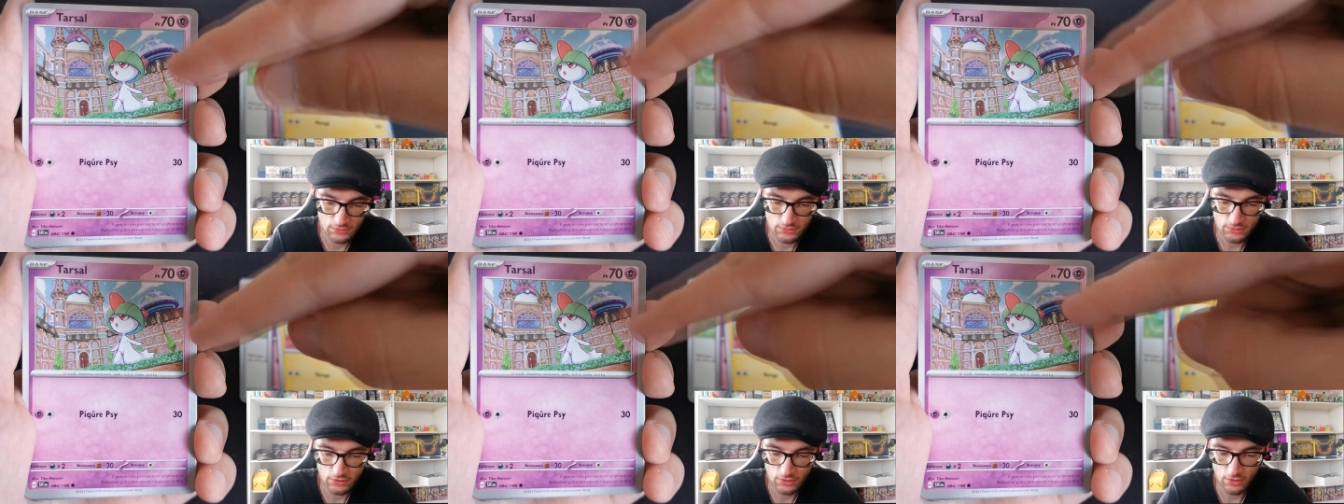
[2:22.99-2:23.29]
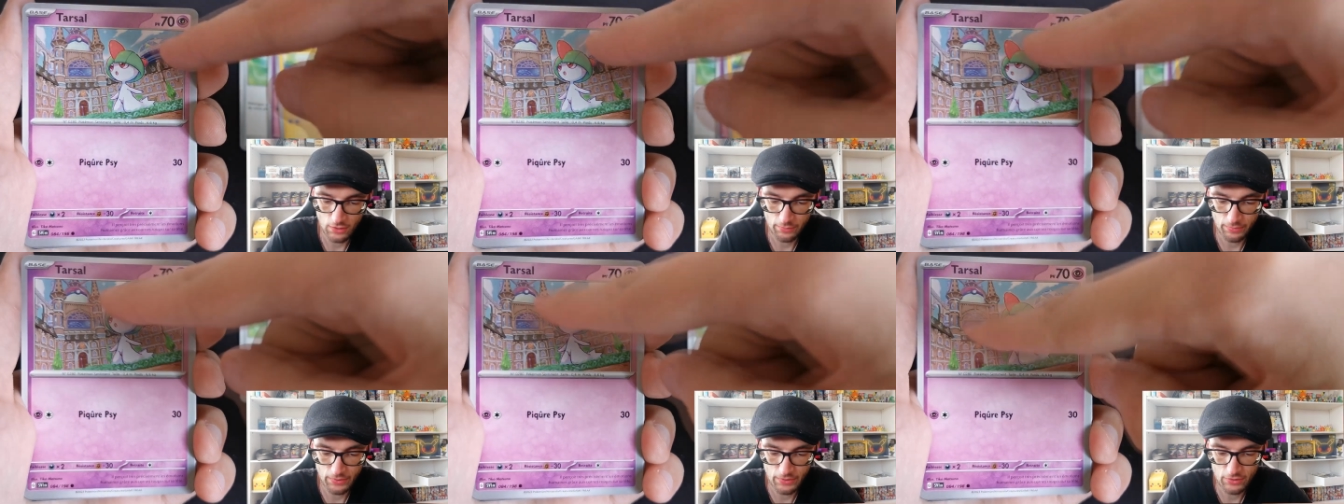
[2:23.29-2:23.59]

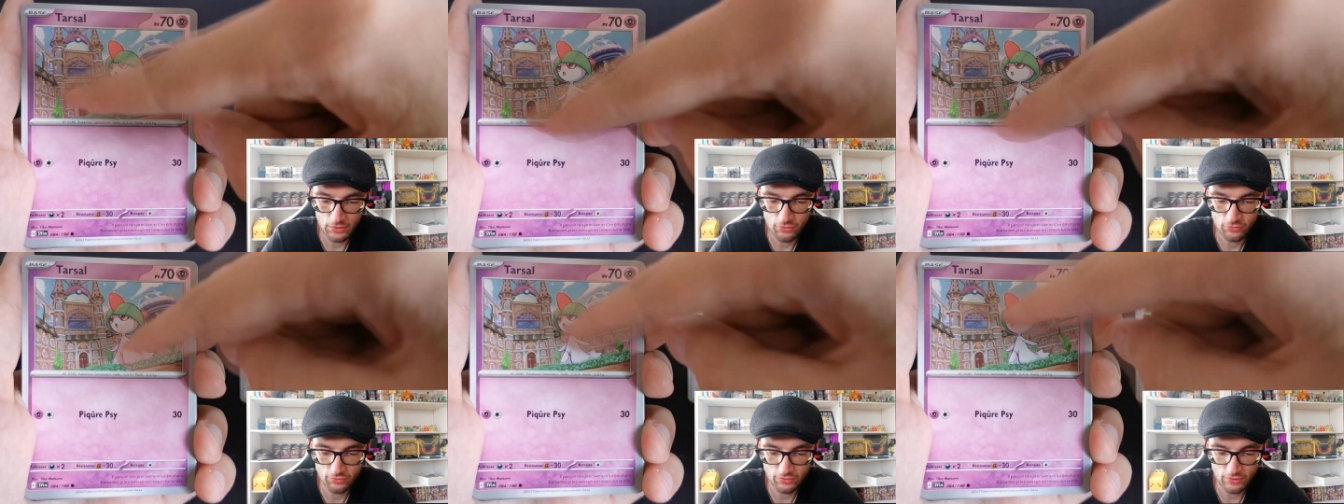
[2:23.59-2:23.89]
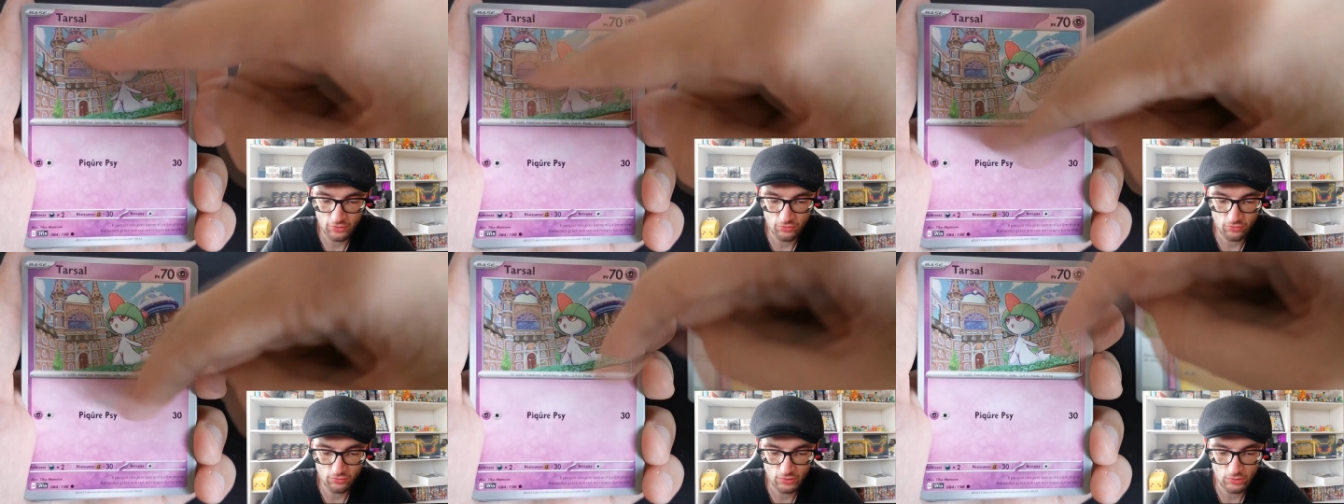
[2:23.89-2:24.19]
Très belle
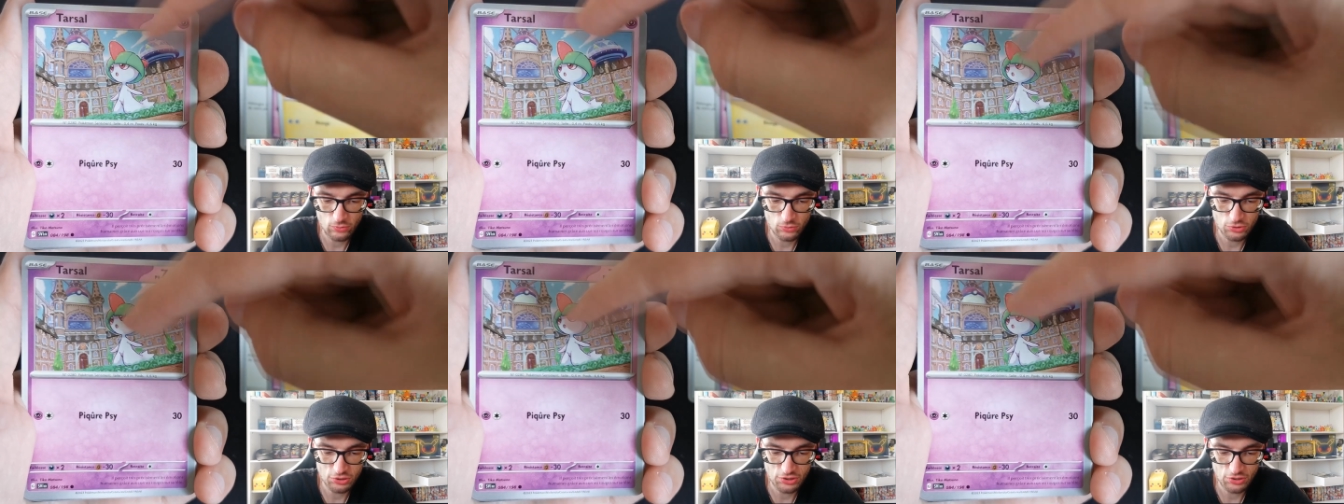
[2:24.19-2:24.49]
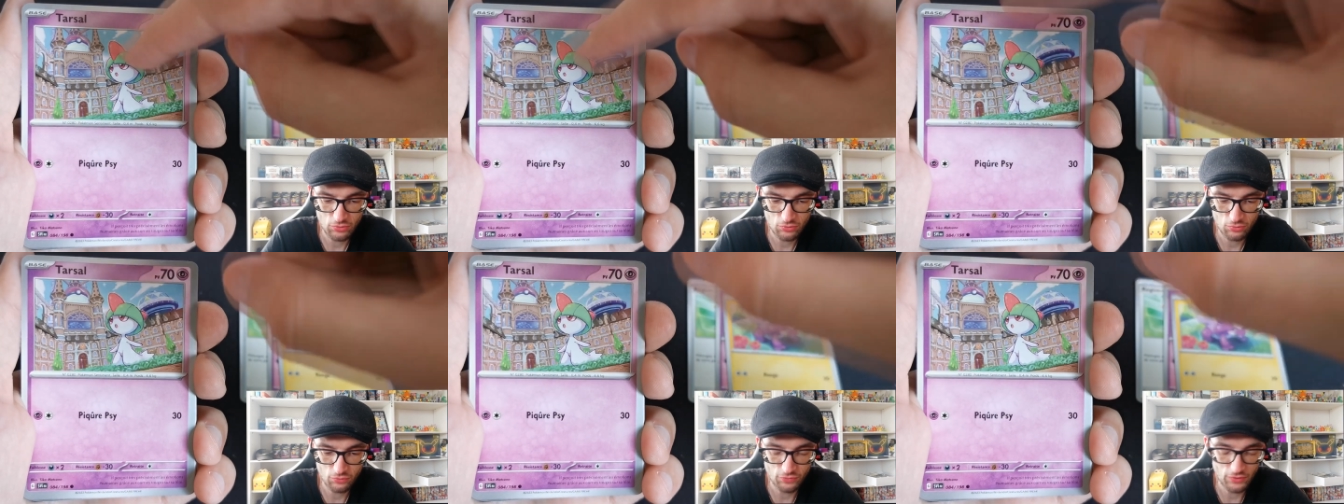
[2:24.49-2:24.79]
illustration avec le
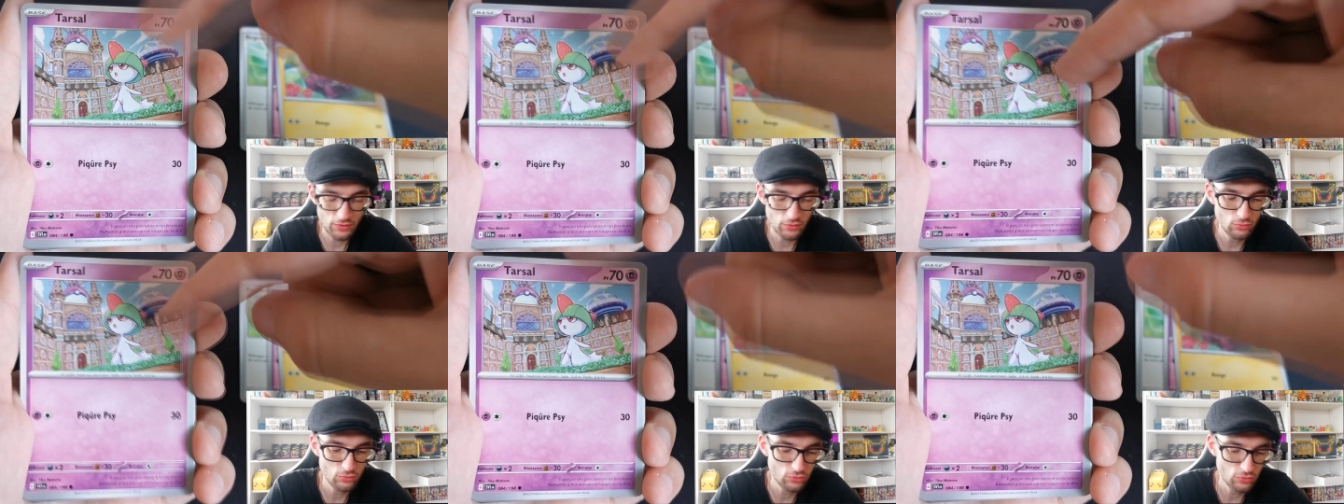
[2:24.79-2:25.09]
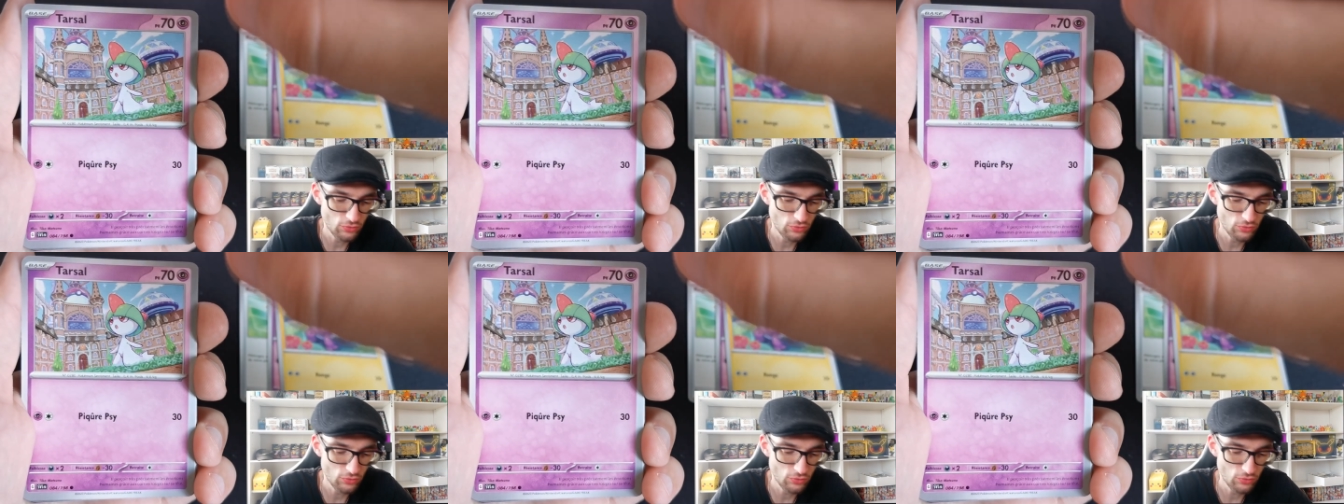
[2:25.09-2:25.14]
château. Enfin, avec le.